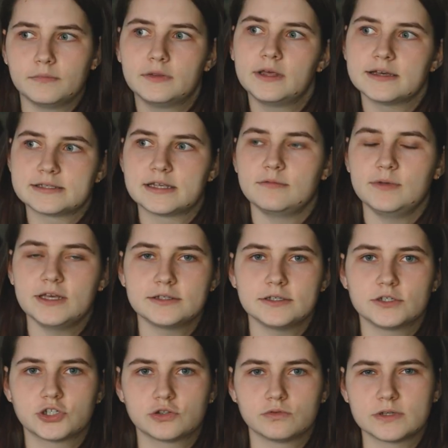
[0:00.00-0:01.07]
я
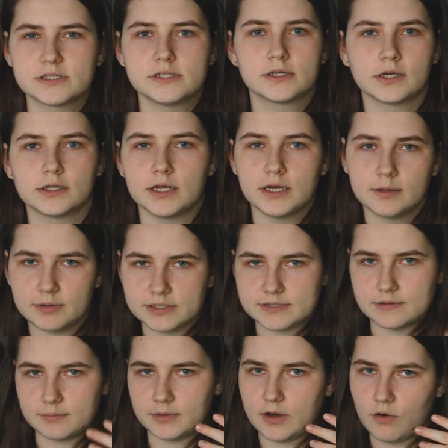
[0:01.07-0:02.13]
заметила, что у нас никогда не было
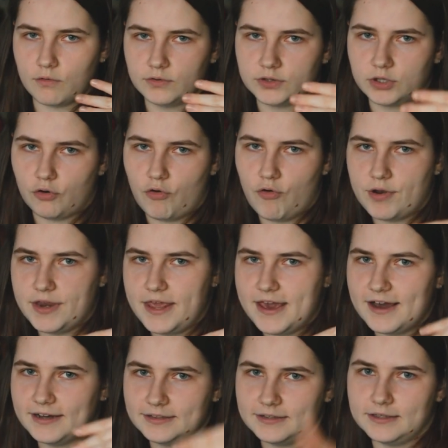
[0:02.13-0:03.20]
с вами какого-то
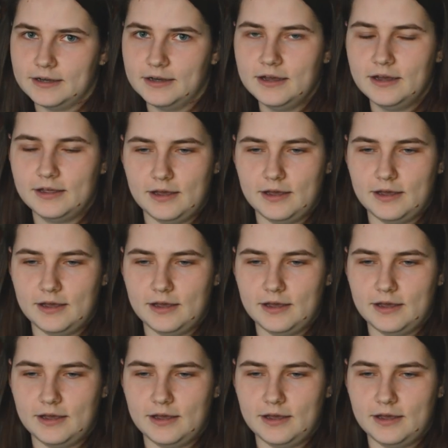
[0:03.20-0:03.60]
коннекта,